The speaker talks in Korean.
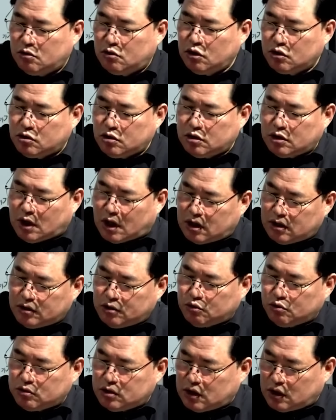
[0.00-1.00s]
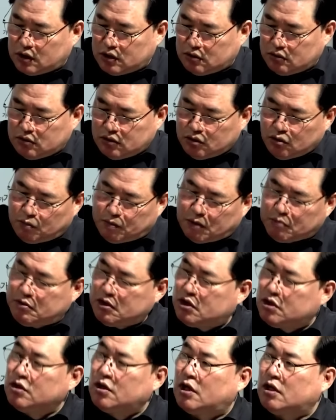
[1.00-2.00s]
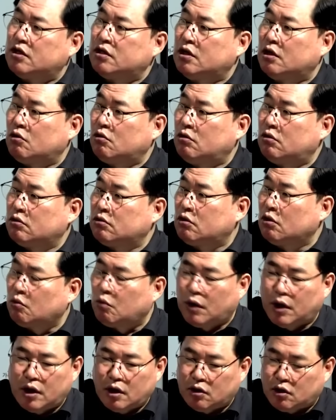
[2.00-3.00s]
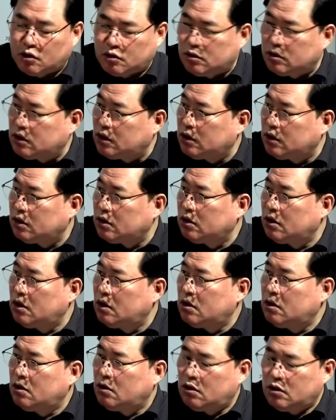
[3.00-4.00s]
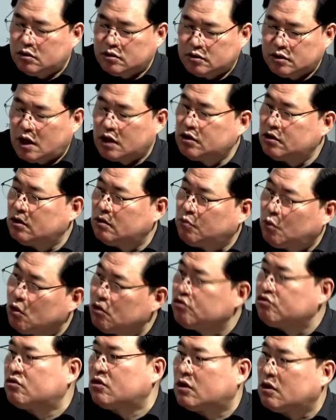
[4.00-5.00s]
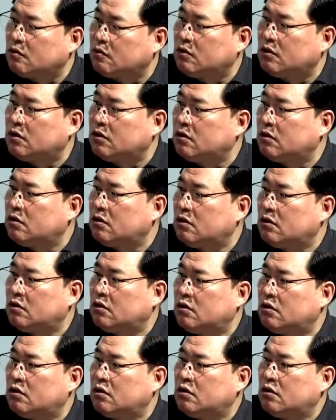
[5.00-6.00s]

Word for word: 그랬더니 나한테도 이제 이 오빠 미친 거 아니냐고. 음. 그왜 그랬더니 사진을 보여주더라고요. 음.